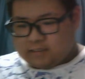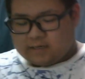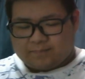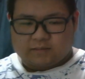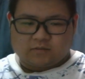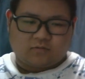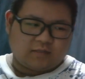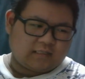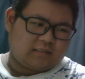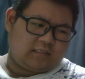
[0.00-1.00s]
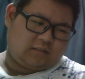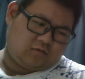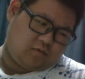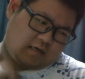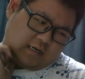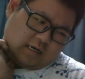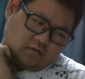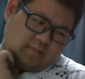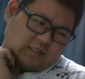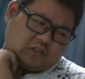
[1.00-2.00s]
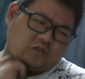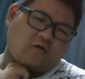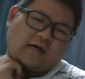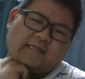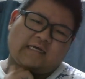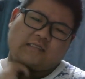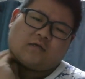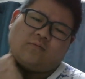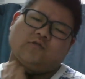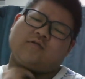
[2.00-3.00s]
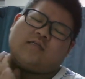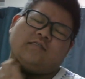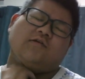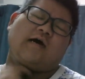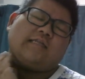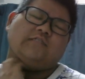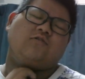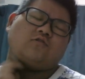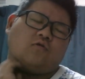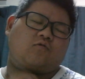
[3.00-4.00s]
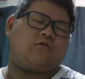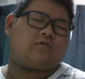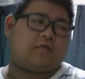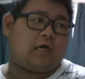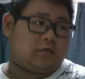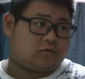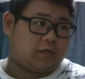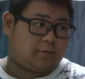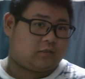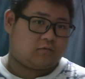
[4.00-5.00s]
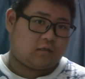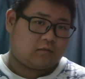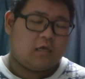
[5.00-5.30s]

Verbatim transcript: やっぱりその、なんでしょうかね、あの、まあ、主語がないっていうのもそうなんですよ。話の主語。この人は何を喋ってるんだっ